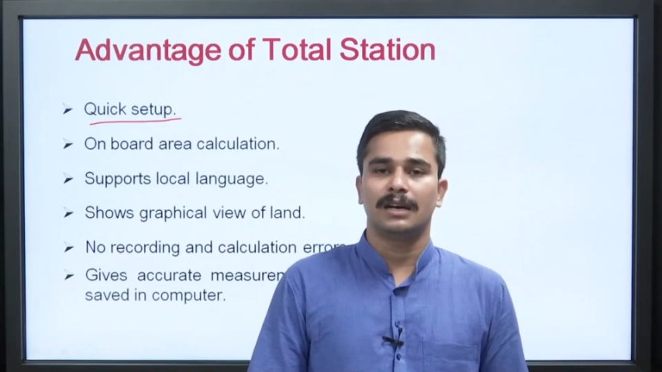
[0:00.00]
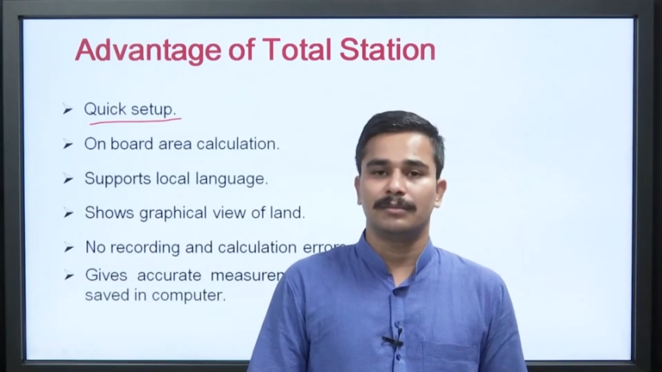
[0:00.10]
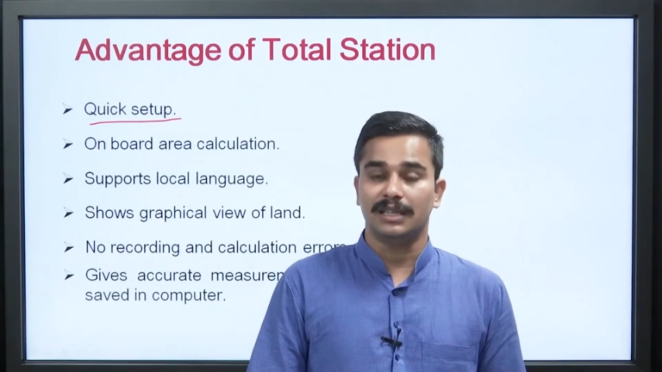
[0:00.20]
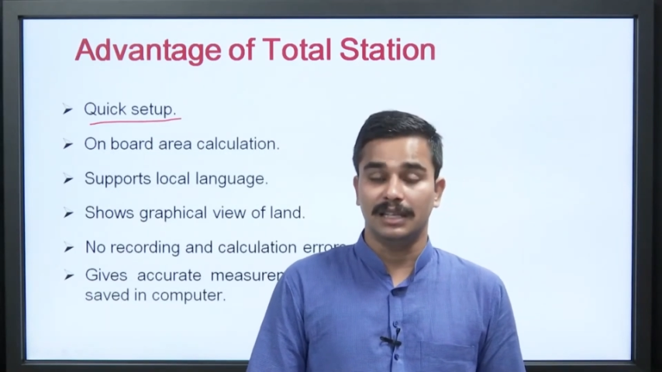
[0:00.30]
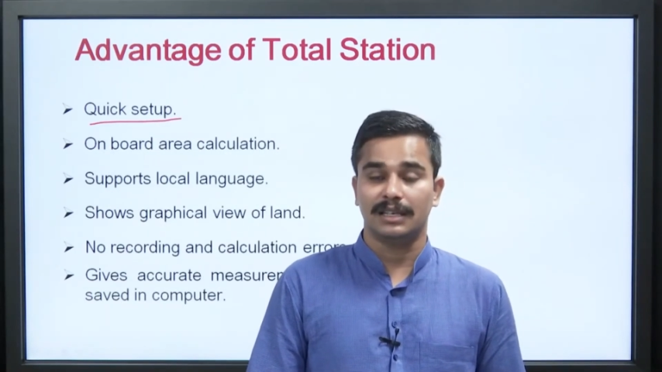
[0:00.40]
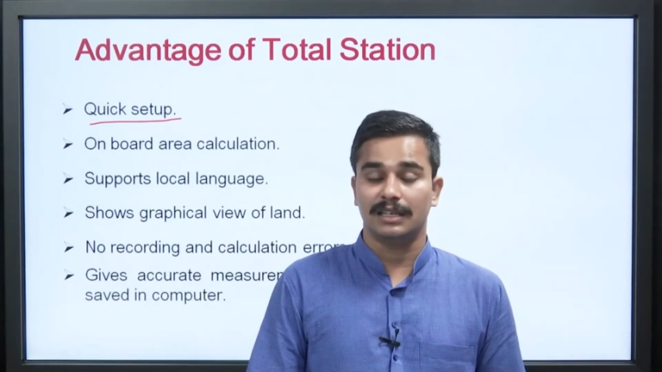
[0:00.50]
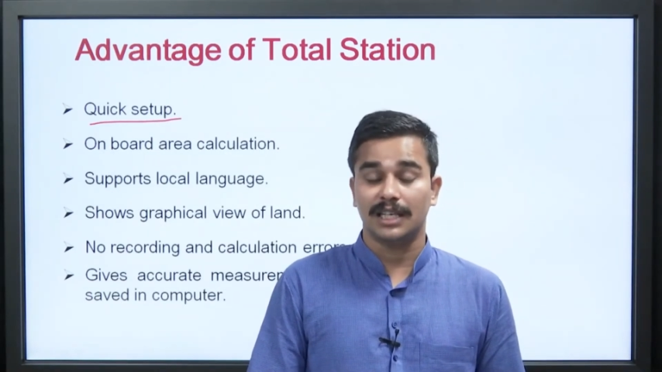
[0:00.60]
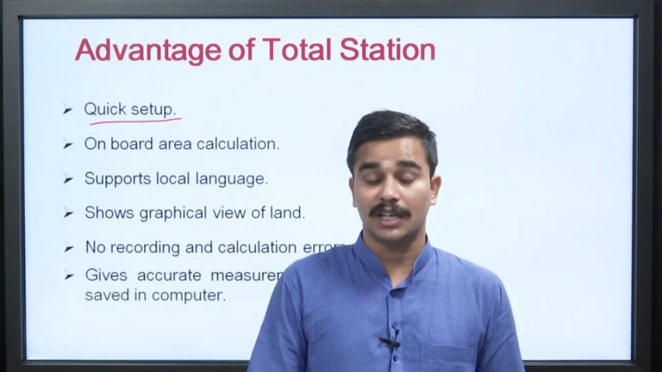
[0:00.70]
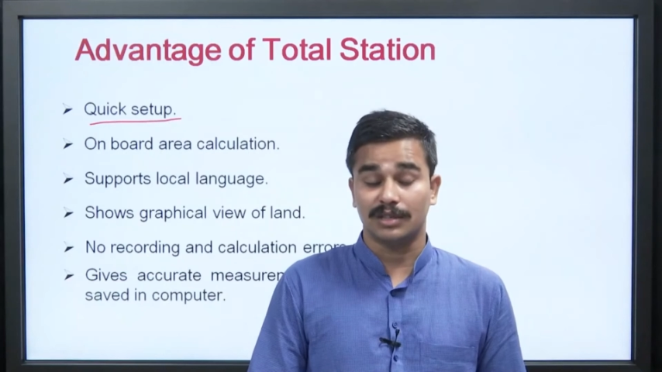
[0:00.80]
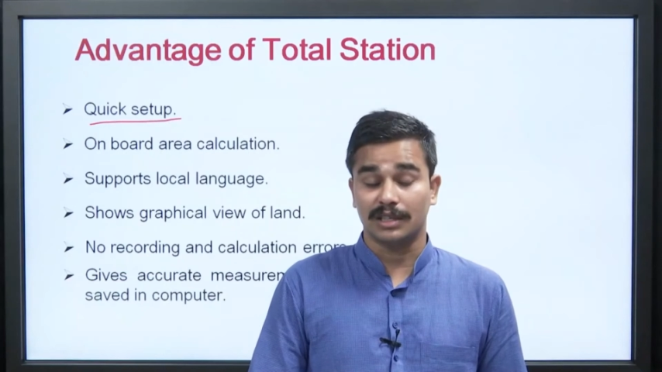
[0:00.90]
हमें देखने
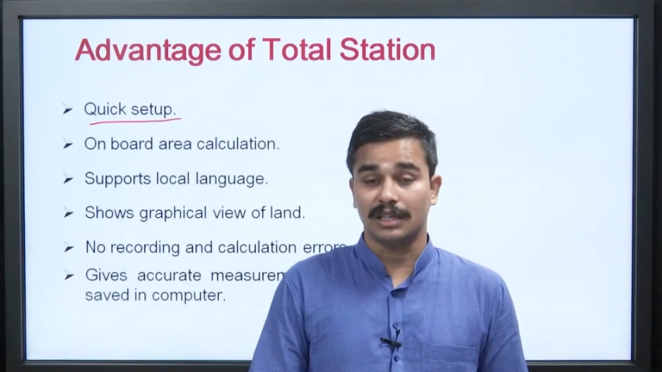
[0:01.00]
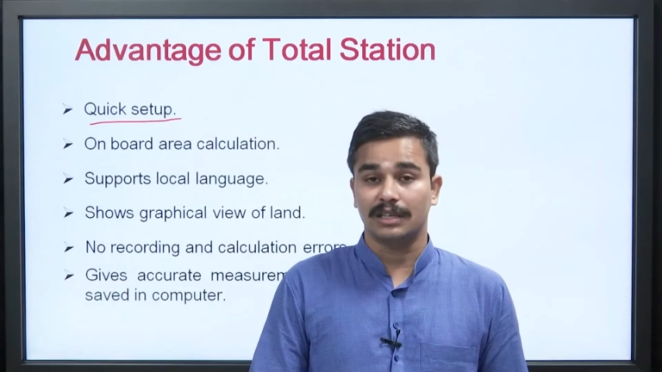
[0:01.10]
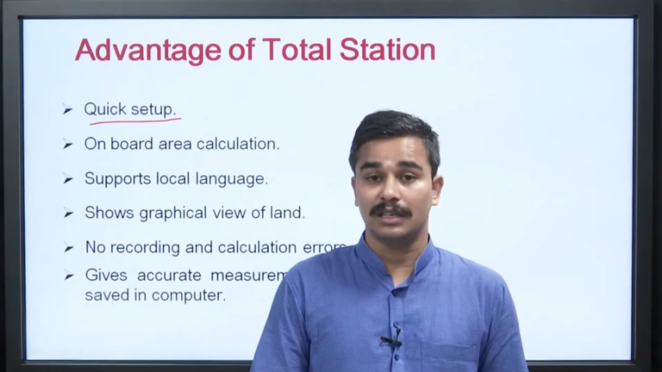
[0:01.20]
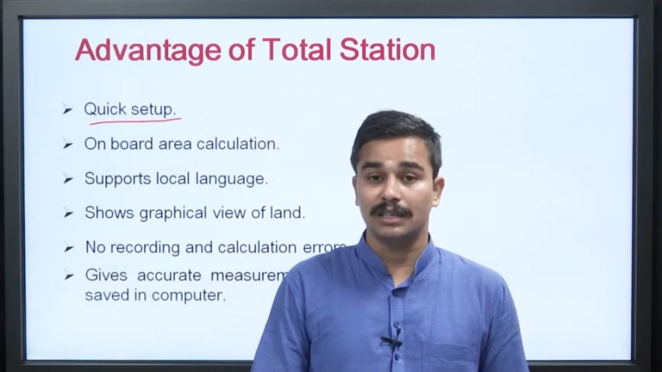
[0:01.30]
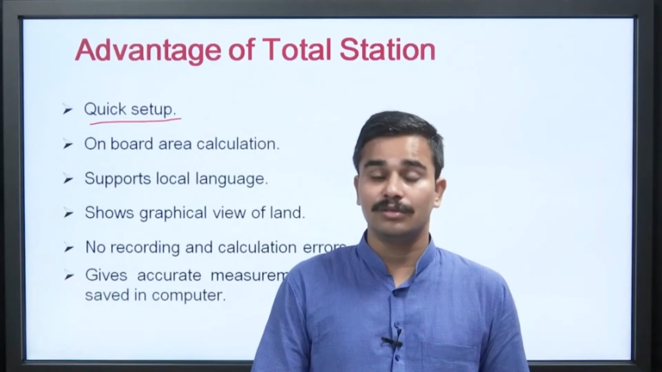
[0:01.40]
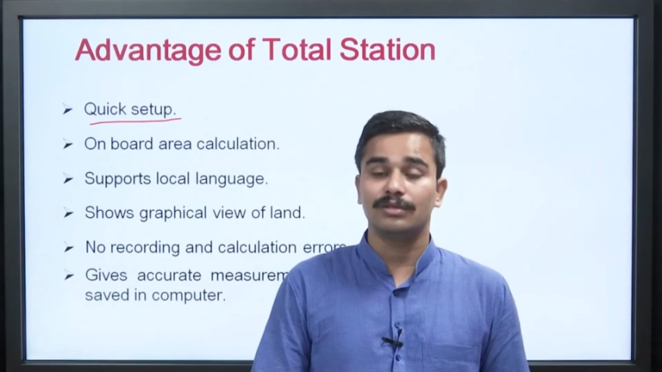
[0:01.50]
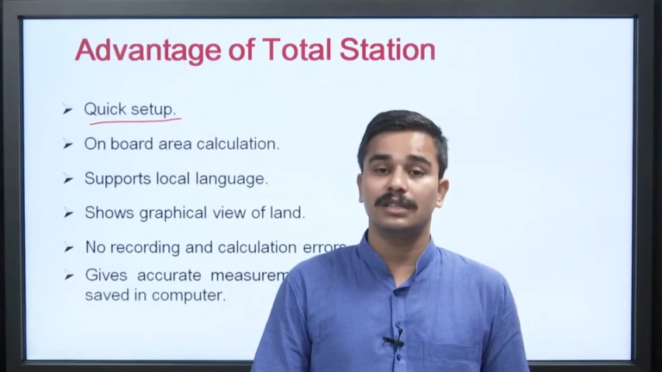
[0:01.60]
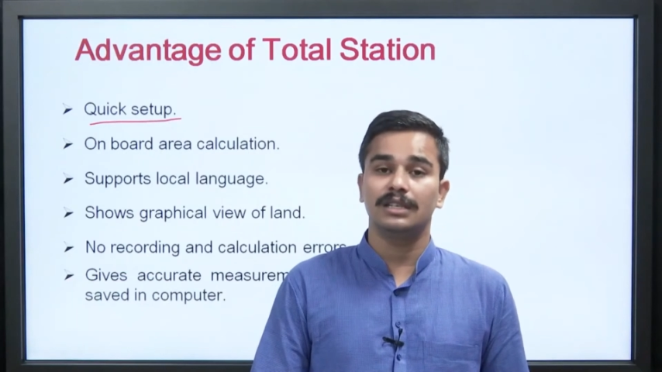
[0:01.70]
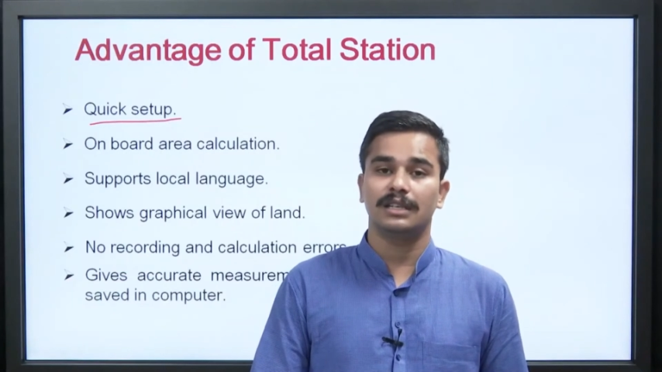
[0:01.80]
की आवश्यकता नहीं होती